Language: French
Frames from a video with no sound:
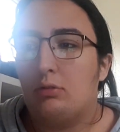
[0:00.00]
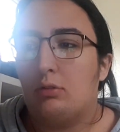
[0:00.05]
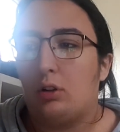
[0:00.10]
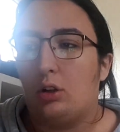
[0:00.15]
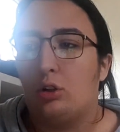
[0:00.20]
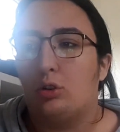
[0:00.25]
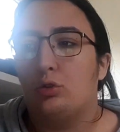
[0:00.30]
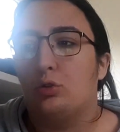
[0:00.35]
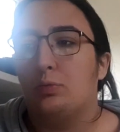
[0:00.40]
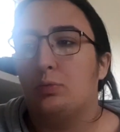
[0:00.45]

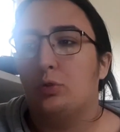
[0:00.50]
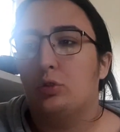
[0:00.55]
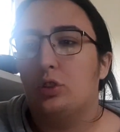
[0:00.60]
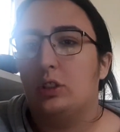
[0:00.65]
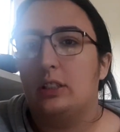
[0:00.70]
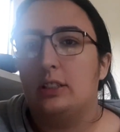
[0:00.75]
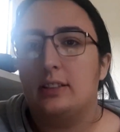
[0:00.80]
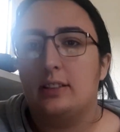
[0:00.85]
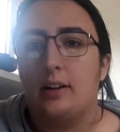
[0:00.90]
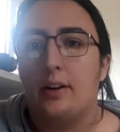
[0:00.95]
Voilà, je
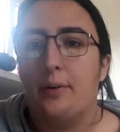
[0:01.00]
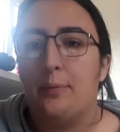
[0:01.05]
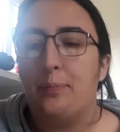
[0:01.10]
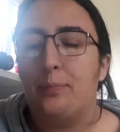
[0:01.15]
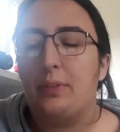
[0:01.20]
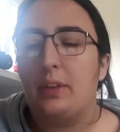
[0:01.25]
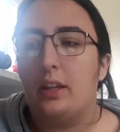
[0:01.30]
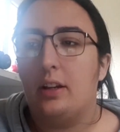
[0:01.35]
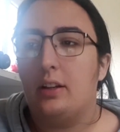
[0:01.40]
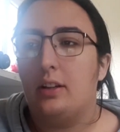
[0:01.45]
mangeais ça.
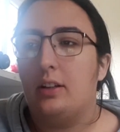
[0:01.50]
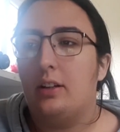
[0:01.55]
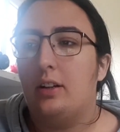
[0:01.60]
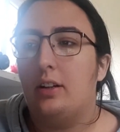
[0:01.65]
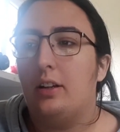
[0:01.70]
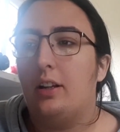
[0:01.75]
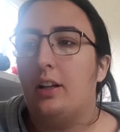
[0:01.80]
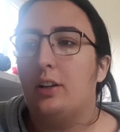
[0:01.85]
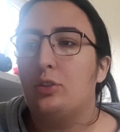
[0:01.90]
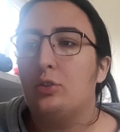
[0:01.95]

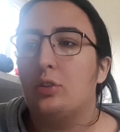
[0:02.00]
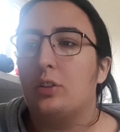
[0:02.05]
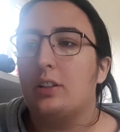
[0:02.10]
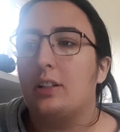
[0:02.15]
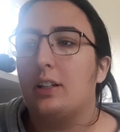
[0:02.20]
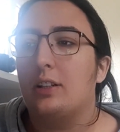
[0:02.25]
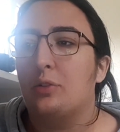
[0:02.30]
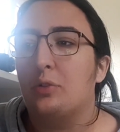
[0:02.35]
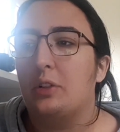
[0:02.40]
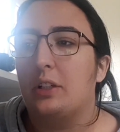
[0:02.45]
Euh, là, je suis en
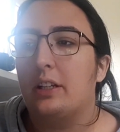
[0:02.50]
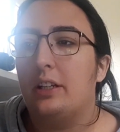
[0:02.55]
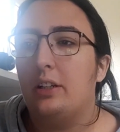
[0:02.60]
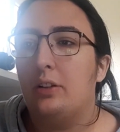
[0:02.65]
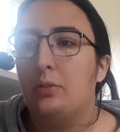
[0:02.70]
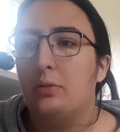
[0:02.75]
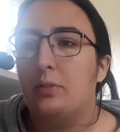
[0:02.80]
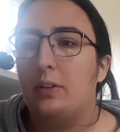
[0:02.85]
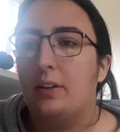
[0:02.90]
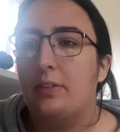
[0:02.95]
train de
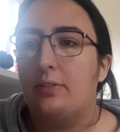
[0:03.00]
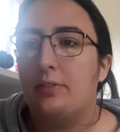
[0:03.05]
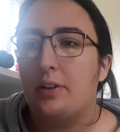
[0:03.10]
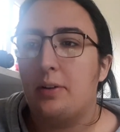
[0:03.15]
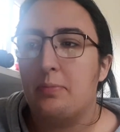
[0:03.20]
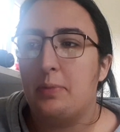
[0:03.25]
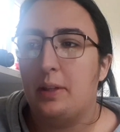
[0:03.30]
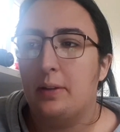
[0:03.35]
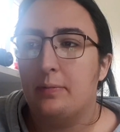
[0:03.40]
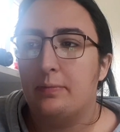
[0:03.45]
créer une nouvelle
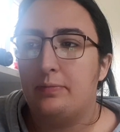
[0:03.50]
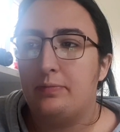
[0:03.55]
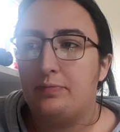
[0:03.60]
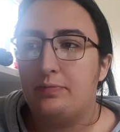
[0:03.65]
famille.